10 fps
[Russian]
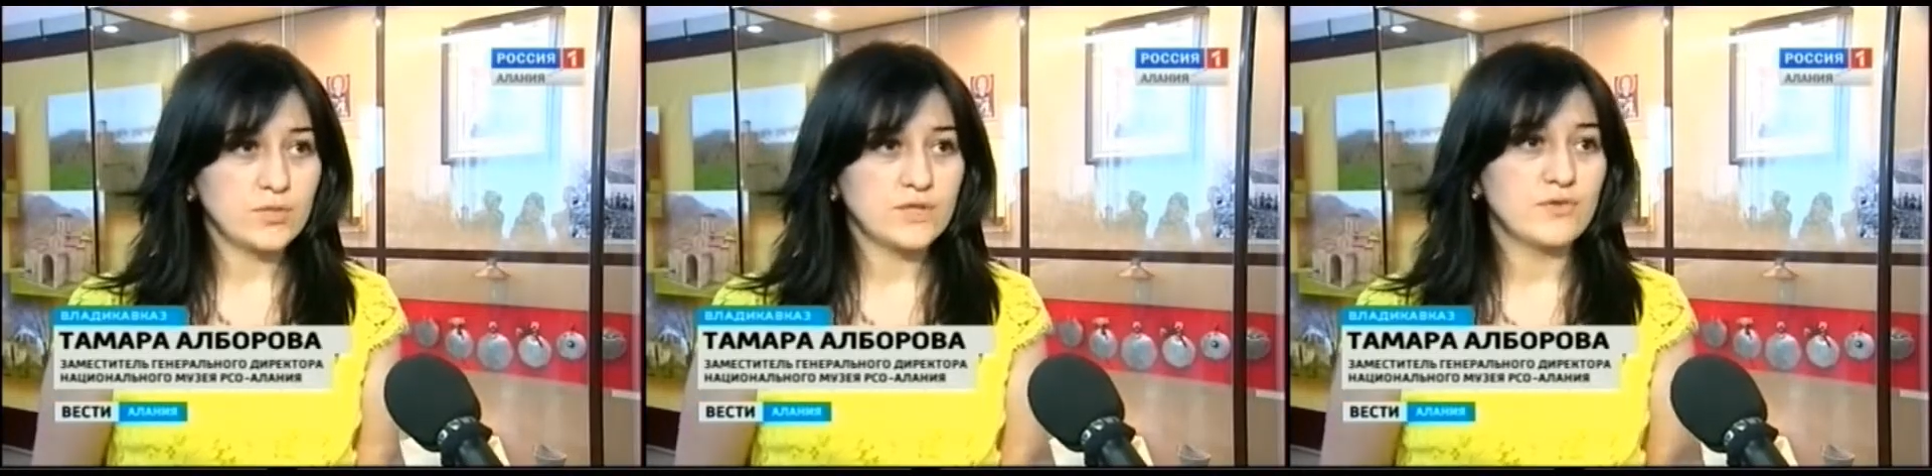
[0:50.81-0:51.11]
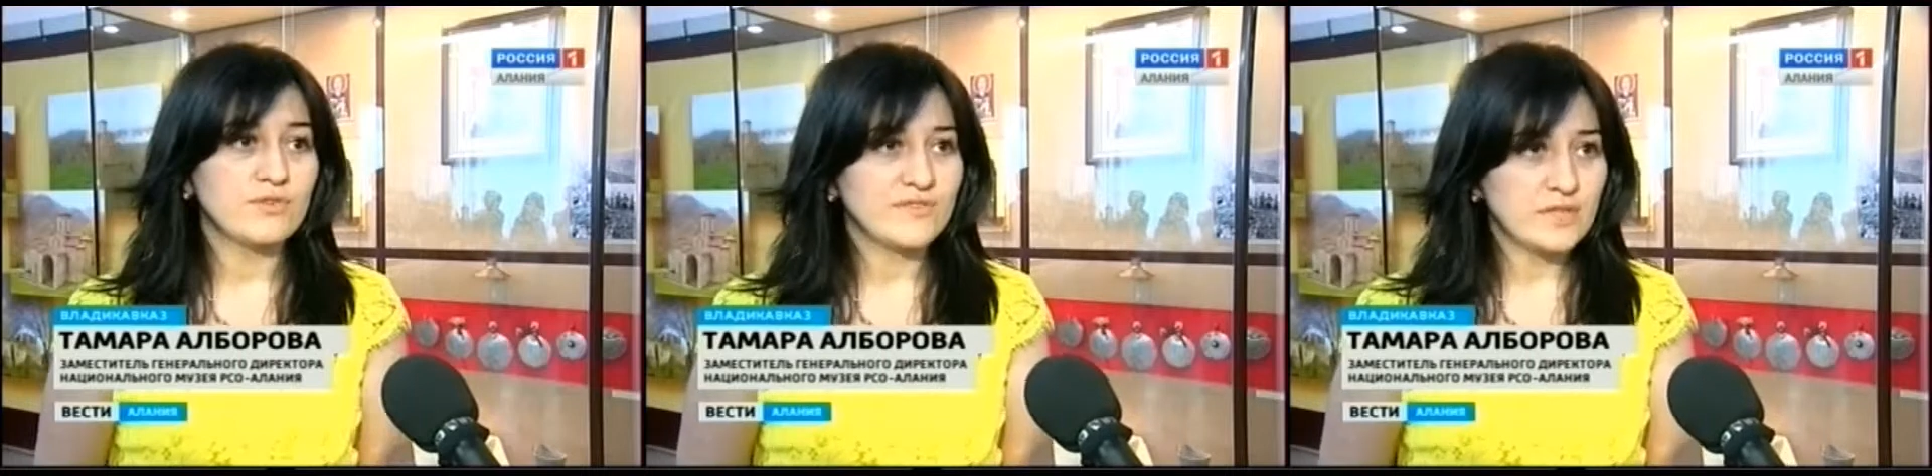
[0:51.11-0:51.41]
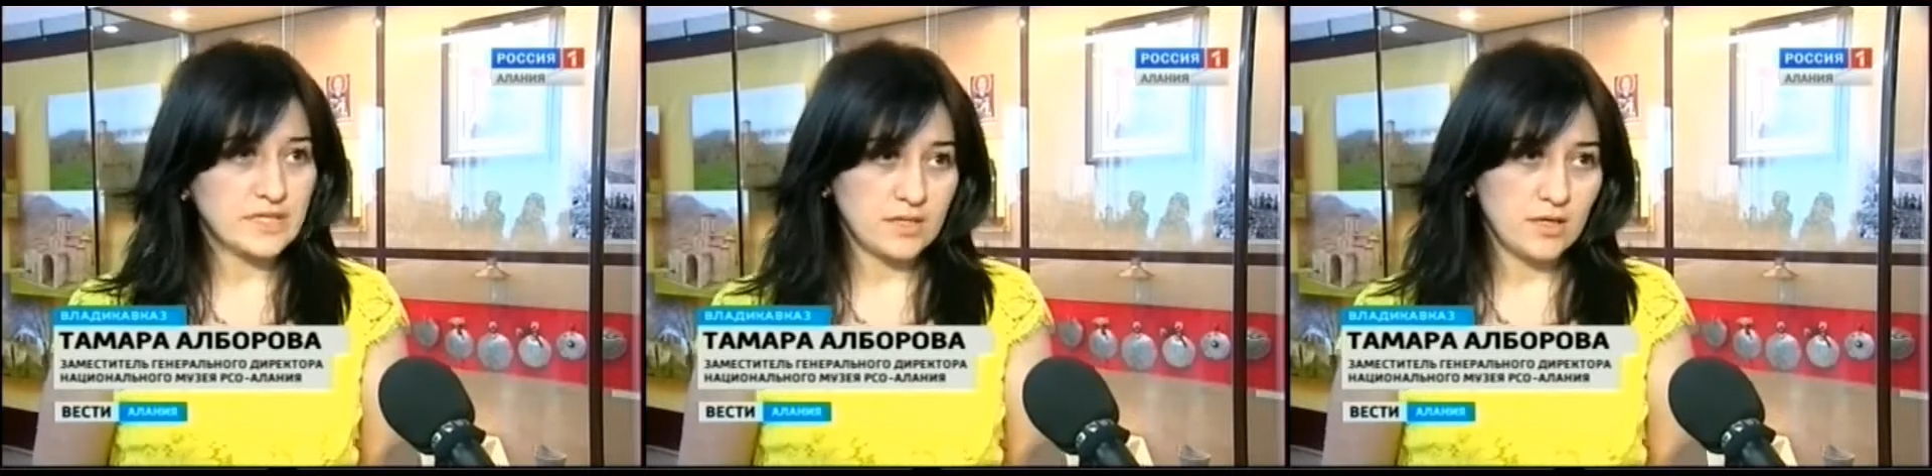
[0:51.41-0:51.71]
фондов
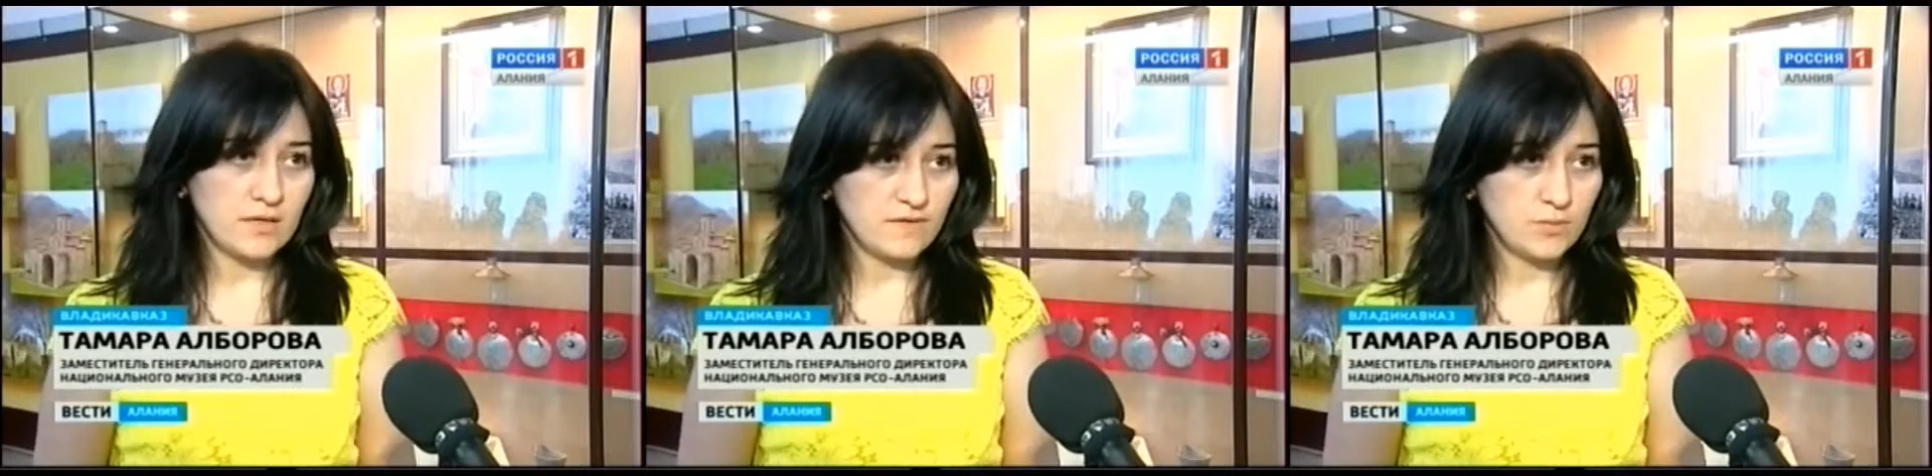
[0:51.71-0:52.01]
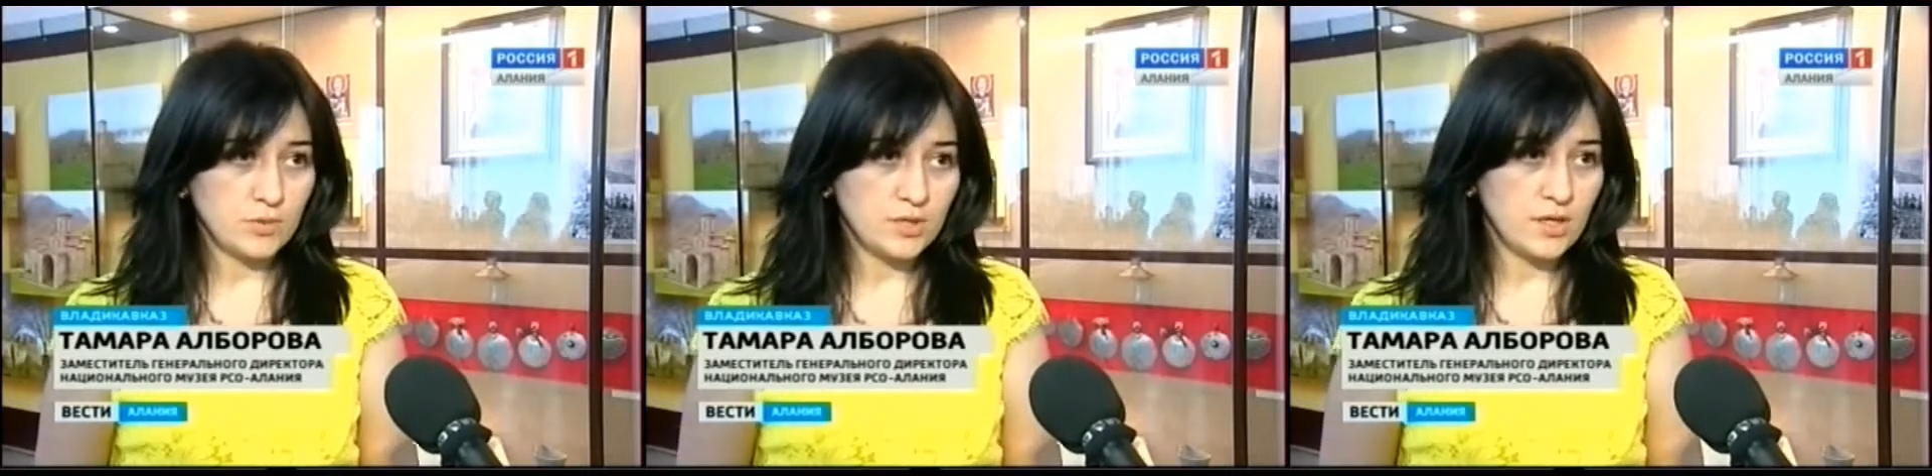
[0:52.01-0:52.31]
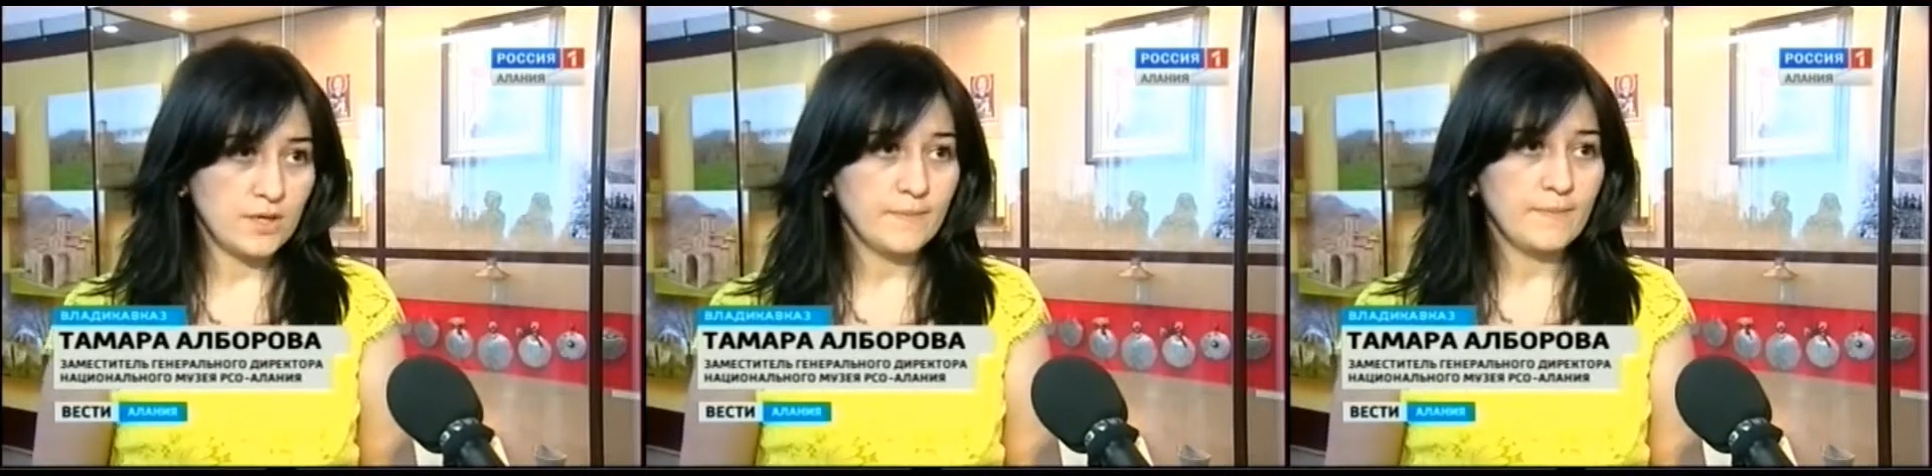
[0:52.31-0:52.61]
Национального музея.